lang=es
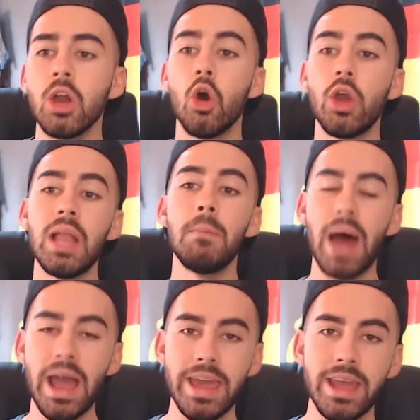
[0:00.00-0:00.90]
Cogí el
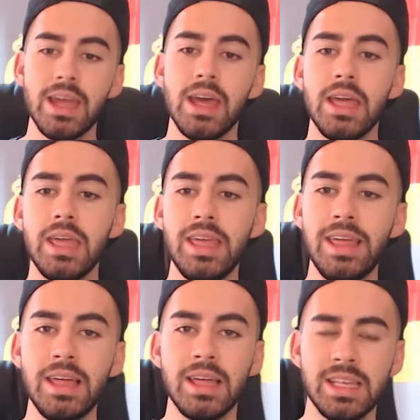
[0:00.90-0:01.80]
Bayern
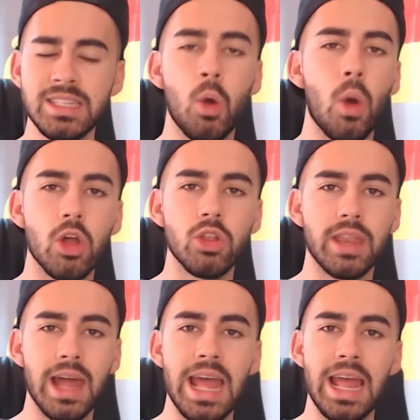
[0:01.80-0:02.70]
y quise jugar
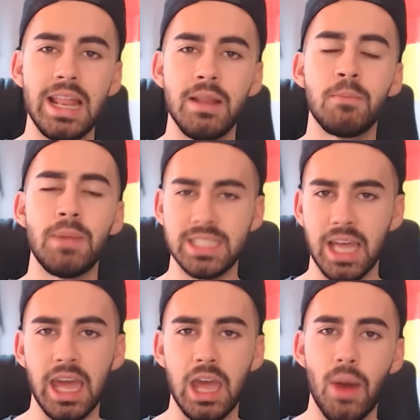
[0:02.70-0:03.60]
contra el
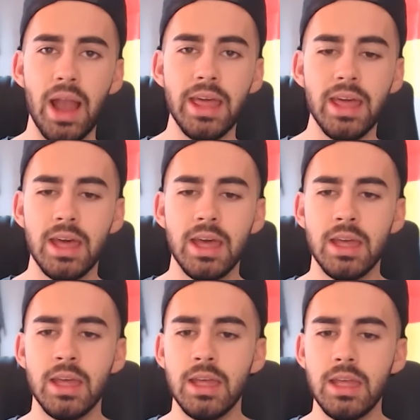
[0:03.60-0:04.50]
PSG, ¿vale?
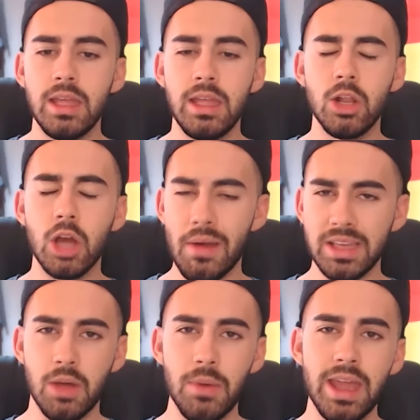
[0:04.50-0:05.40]
Y lo que
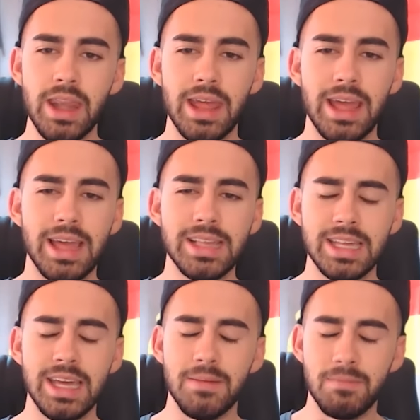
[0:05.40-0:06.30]
vais a ver es
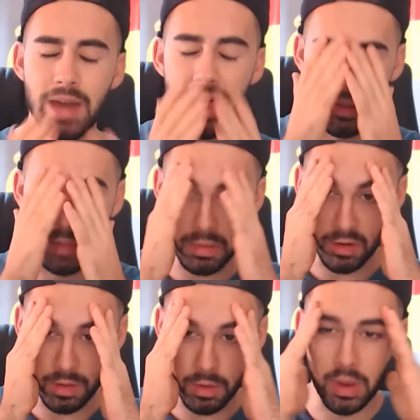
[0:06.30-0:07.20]
que, madre mía,
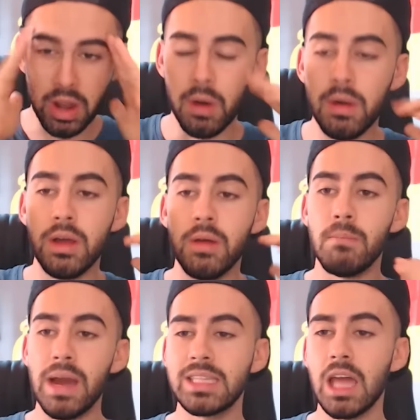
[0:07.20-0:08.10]
por favor, bueno,
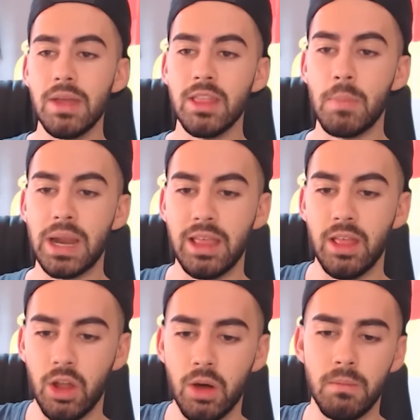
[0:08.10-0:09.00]
vais a estar viendo el
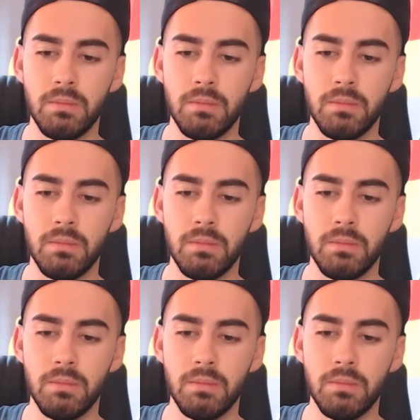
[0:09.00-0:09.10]
partido, ¿no?